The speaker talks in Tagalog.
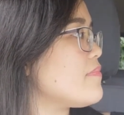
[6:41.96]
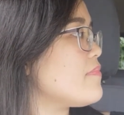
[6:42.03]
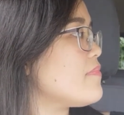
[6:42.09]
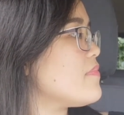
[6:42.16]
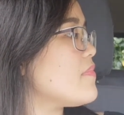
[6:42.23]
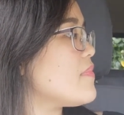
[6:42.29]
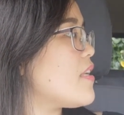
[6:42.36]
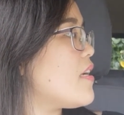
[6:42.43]

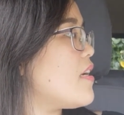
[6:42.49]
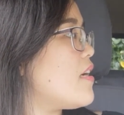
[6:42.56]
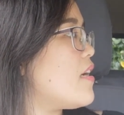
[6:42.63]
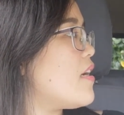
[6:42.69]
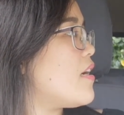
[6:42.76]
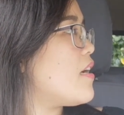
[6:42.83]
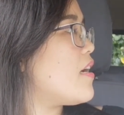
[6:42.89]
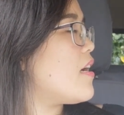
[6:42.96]
Parang
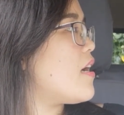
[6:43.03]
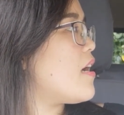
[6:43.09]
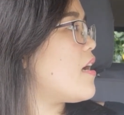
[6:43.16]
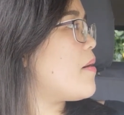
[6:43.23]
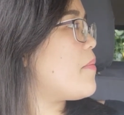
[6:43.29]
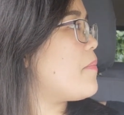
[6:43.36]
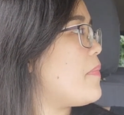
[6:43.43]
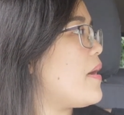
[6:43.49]
cordon
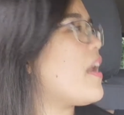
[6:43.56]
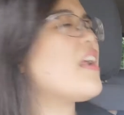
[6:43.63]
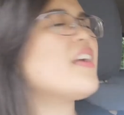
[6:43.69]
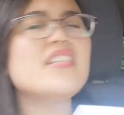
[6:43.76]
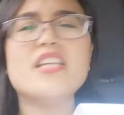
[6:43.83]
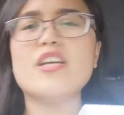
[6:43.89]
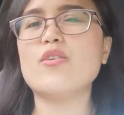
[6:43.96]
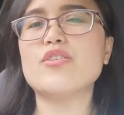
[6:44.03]
bleu. Parang
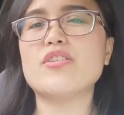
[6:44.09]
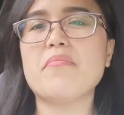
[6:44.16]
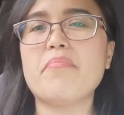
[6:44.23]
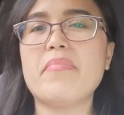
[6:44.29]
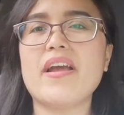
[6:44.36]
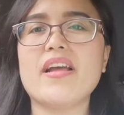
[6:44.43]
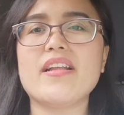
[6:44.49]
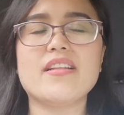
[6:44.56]
hindi ko siya
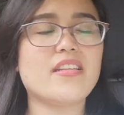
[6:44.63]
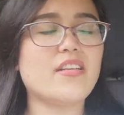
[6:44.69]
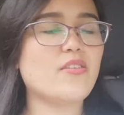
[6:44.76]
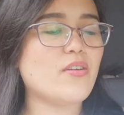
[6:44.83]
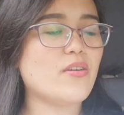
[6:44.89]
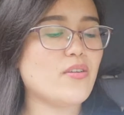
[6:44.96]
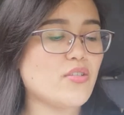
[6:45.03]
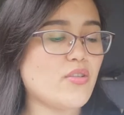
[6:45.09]
ben, hindi ko
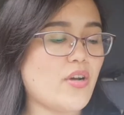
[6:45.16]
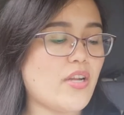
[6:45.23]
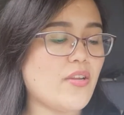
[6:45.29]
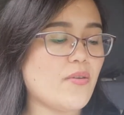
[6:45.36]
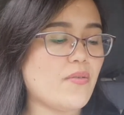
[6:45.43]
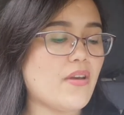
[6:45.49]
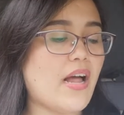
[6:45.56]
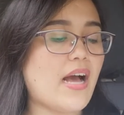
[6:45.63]
nagustuhan
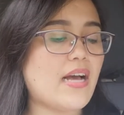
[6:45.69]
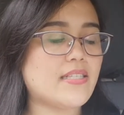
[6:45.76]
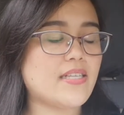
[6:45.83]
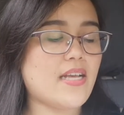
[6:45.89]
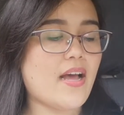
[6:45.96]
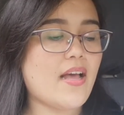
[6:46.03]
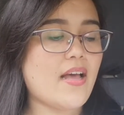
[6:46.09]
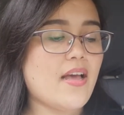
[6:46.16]
yung
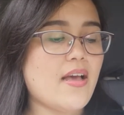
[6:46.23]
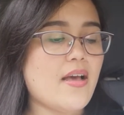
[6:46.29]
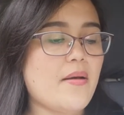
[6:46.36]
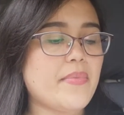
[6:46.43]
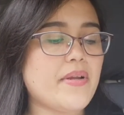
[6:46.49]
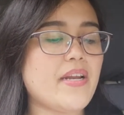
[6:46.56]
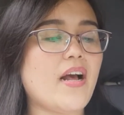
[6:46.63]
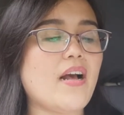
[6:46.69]
lasa.
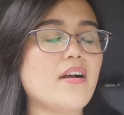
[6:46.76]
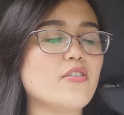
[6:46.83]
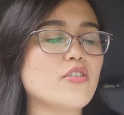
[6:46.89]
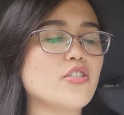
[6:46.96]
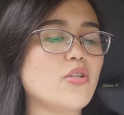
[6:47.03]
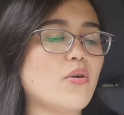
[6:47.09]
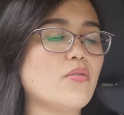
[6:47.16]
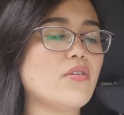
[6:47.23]
Pinakang
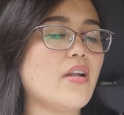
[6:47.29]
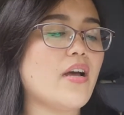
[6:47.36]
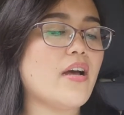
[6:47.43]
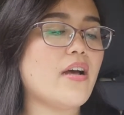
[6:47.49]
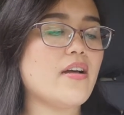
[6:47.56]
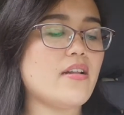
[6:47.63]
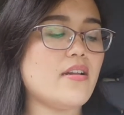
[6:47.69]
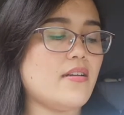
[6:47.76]
gusto ko
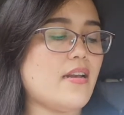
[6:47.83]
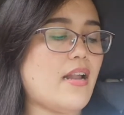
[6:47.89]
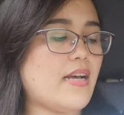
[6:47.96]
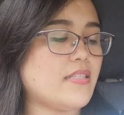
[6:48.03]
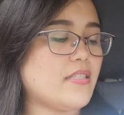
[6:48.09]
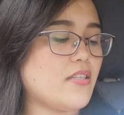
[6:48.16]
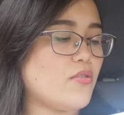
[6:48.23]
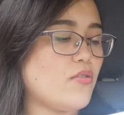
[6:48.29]
na
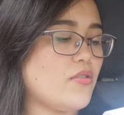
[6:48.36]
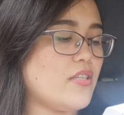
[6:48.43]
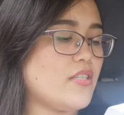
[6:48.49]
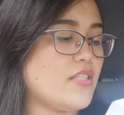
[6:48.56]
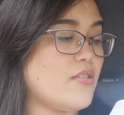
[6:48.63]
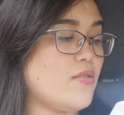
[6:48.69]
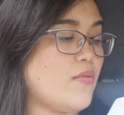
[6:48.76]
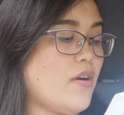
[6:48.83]
lasa dun
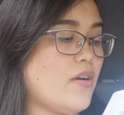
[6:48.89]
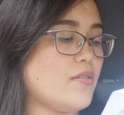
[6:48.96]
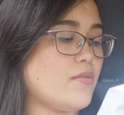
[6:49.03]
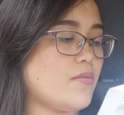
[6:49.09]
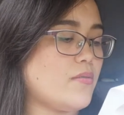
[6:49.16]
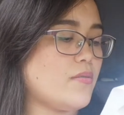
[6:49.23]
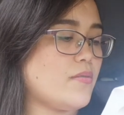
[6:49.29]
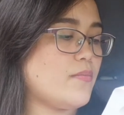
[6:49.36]
is yung
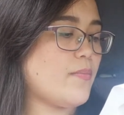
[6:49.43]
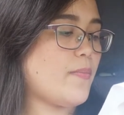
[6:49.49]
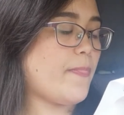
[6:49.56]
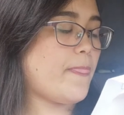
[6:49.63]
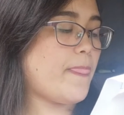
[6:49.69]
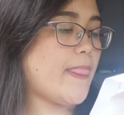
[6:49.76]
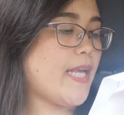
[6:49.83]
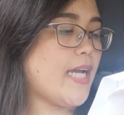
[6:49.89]
ano,
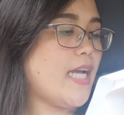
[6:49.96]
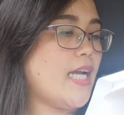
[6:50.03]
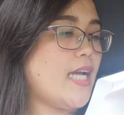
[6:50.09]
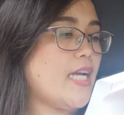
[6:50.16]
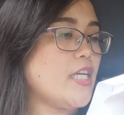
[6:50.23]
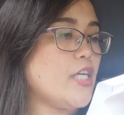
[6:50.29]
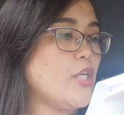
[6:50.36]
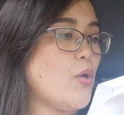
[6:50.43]

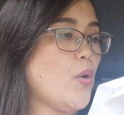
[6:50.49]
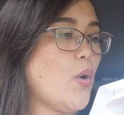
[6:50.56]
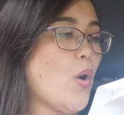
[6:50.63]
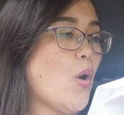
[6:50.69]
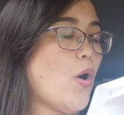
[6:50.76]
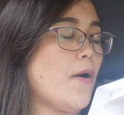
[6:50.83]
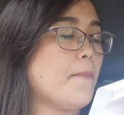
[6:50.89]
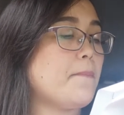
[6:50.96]

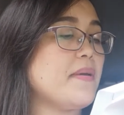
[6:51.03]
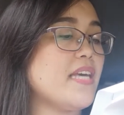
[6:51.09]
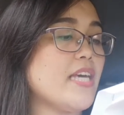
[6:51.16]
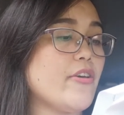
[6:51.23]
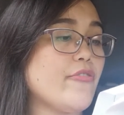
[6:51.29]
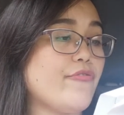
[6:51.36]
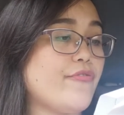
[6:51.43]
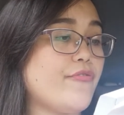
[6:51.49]
yung
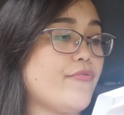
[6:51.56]
beef.